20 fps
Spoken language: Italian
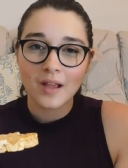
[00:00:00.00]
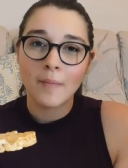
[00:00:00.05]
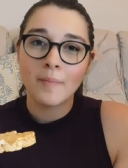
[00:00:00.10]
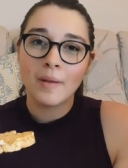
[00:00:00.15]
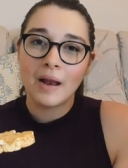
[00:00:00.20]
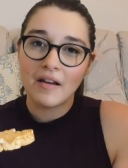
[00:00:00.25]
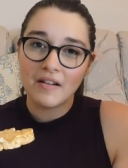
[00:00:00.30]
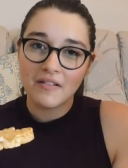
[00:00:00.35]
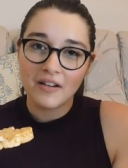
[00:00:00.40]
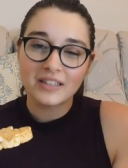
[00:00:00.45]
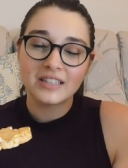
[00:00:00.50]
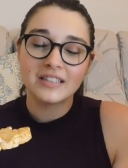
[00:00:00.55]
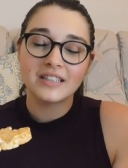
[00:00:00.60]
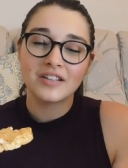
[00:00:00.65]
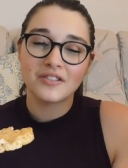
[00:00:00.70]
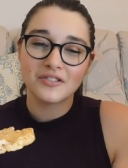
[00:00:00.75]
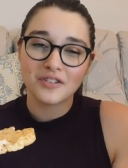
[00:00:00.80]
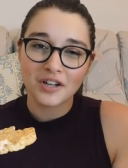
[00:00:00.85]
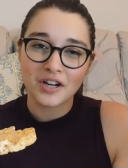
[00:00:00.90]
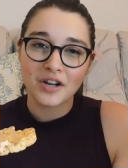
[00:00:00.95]
Me l'avevate
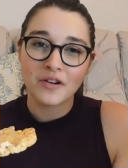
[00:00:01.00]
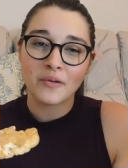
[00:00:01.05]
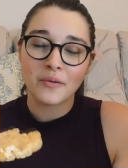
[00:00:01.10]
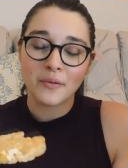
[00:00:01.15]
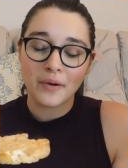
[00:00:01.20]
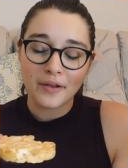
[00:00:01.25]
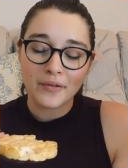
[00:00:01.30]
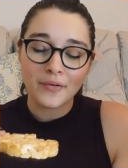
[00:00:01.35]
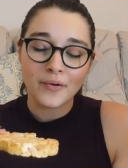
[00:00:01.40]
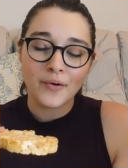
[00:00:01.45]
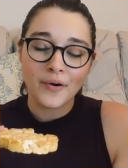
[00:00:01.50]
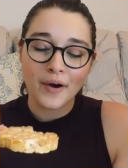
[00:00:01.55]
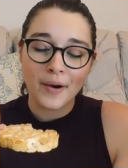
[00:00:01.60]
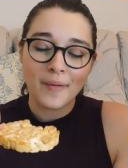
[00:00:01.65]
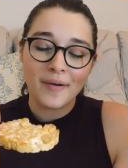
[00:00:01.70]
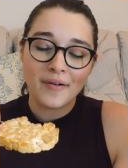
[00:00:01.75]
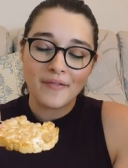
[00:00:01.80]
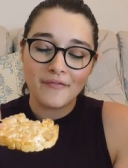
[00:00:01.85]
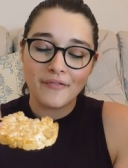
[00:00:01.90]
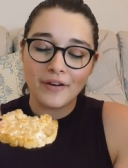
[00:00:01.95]
detto che erano una
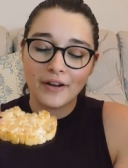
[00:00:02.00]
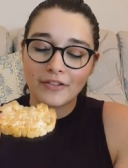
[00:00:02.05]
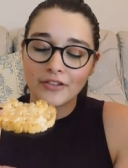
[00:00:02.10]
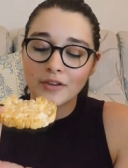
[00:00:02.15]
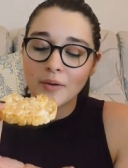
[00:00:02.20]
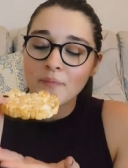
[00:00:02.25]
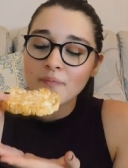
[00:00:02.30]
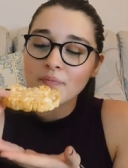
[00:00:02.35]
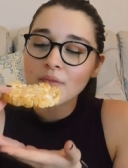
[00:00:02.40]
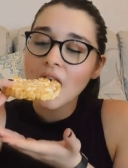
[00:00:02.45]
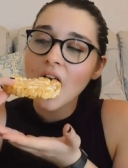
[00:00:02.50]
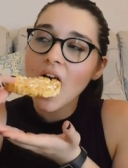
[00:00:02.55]
droga, eh, infatti.